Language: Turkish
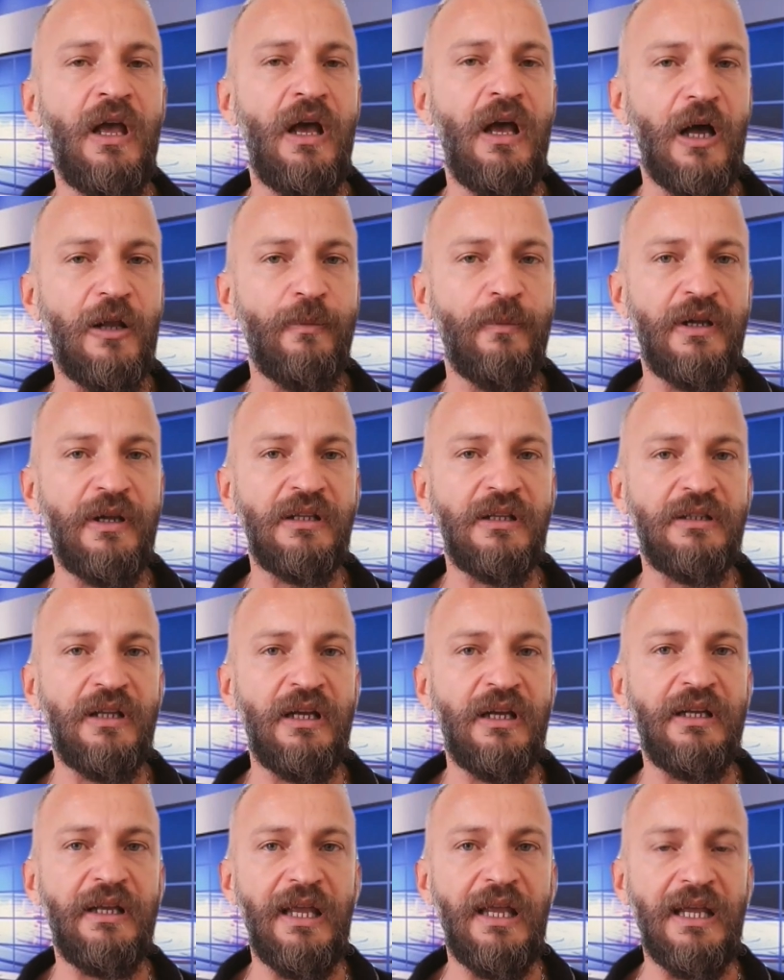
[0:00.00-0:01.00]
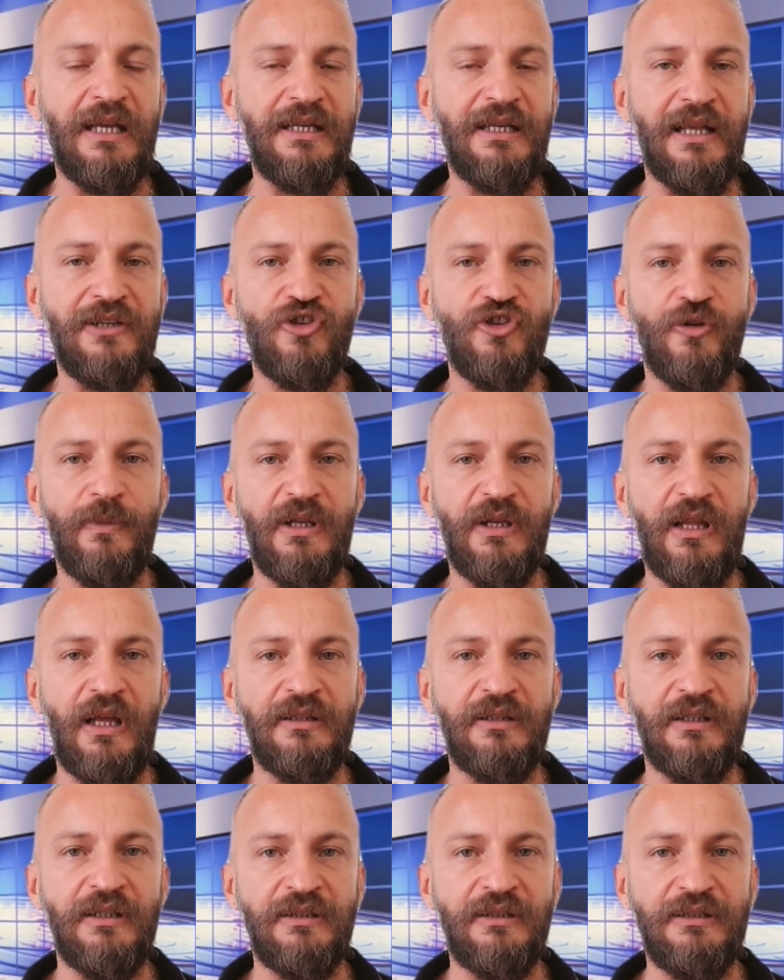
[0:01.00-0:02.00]
Almanya'da eğlence
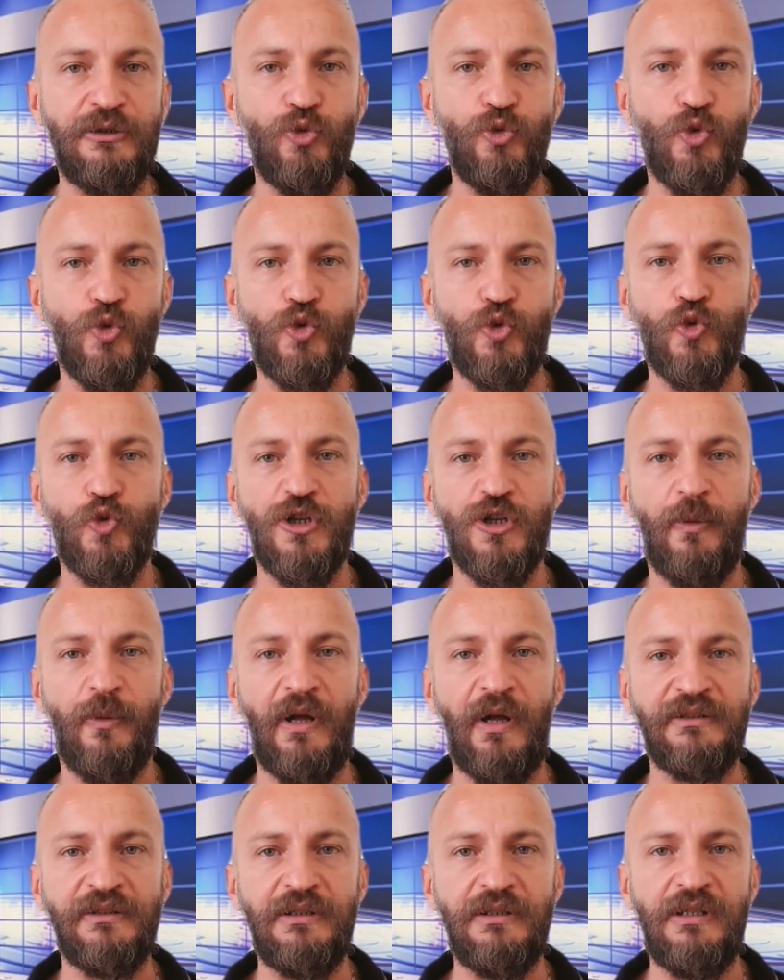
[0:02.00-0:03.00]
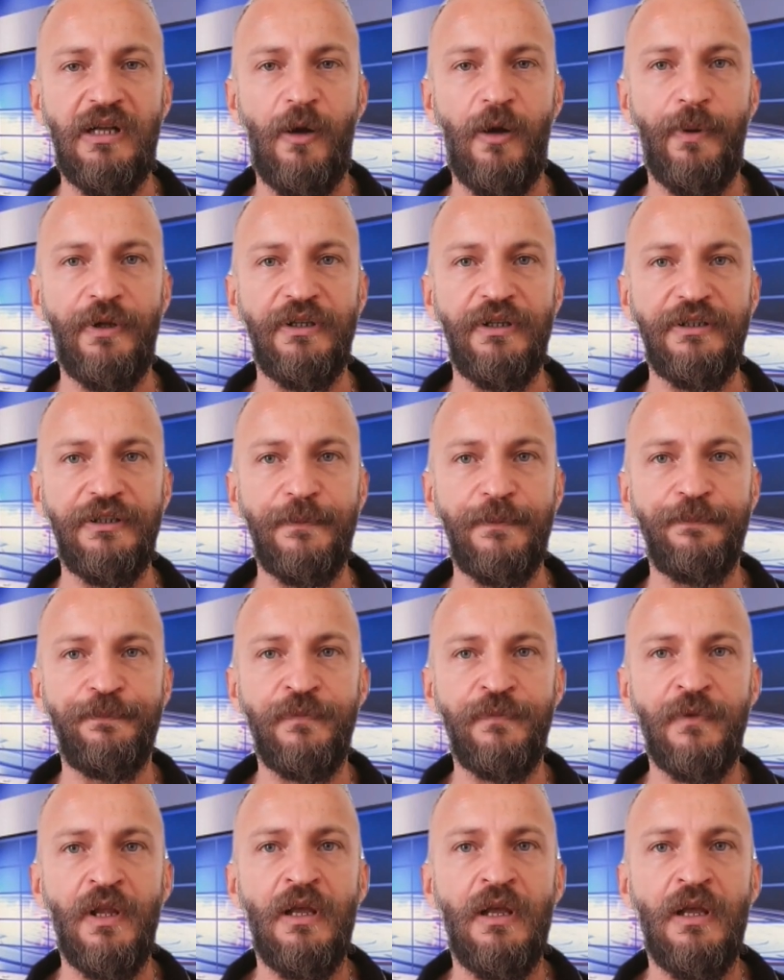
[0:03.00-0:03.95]
mekanları uzun zamandır kapalıydı.